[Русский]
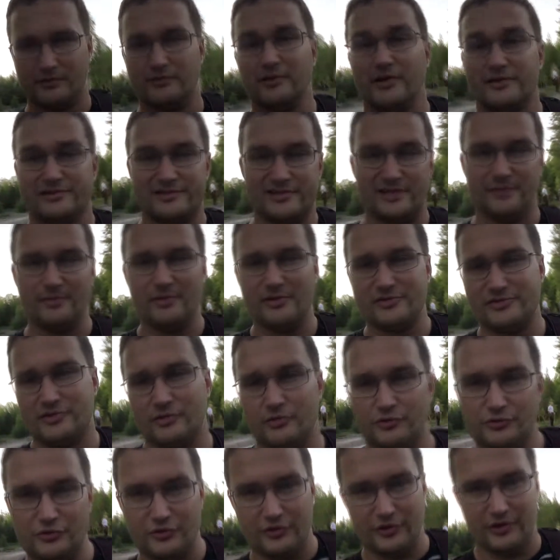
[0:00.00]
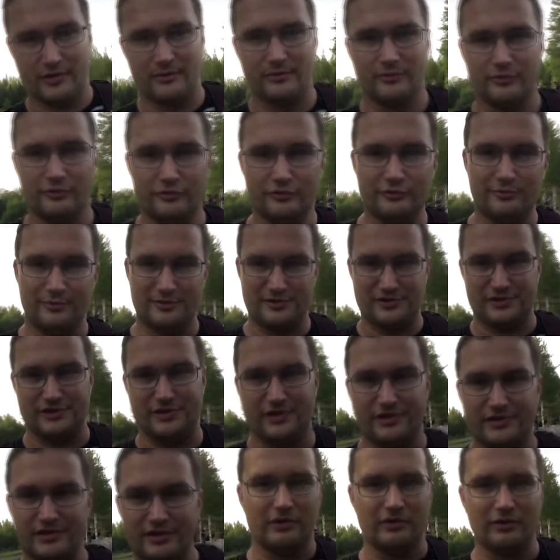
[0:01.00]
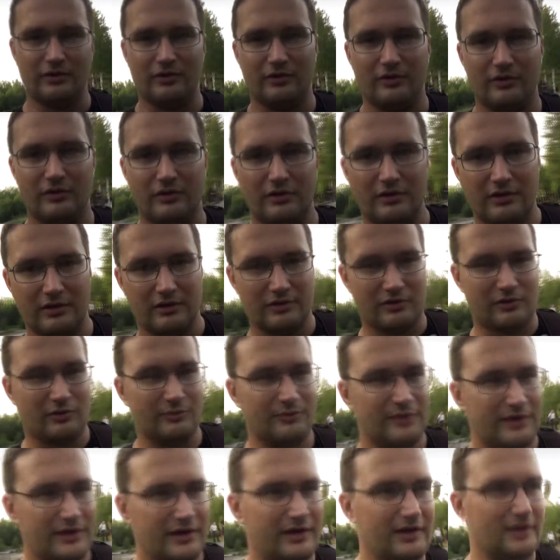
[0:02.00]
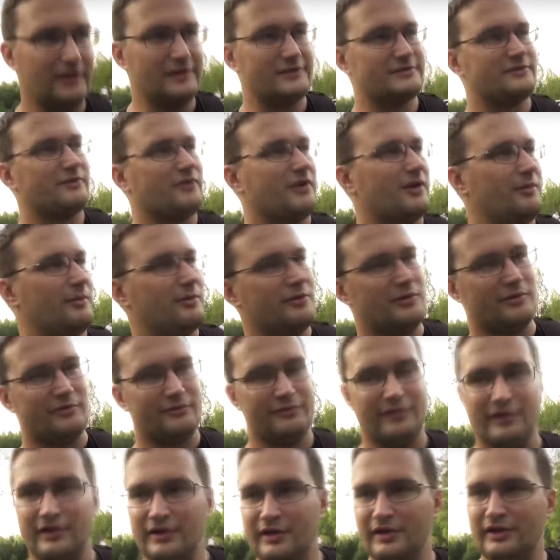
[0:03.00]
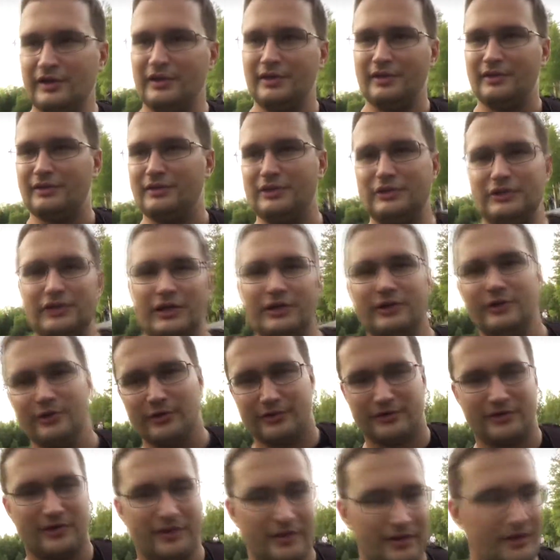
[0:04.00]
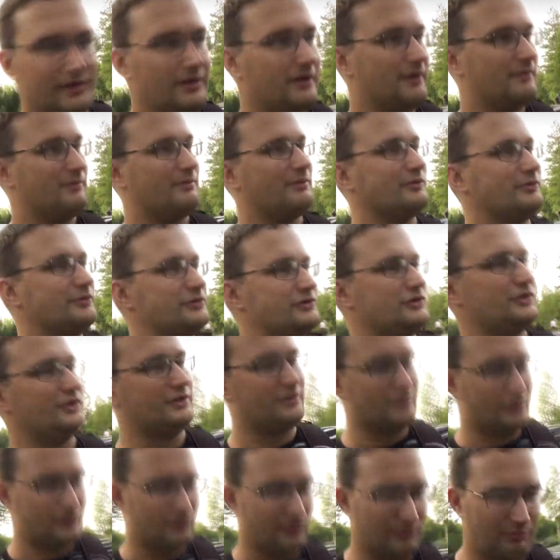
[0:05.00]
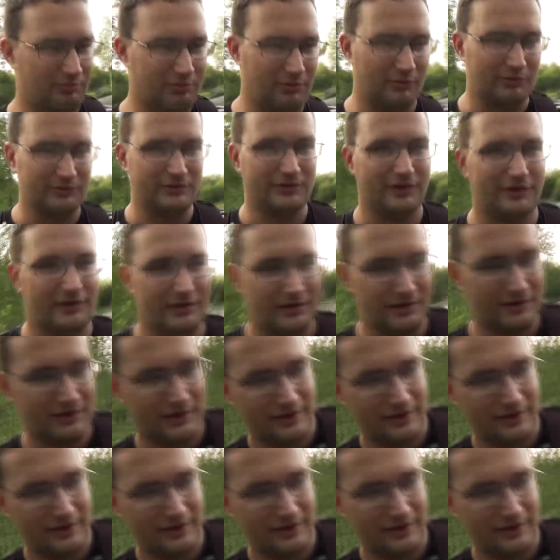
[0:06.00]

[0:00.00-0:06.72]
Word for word: Классное место, очень рекомендую посетить, но огромное количество комаров не дает получить такой полный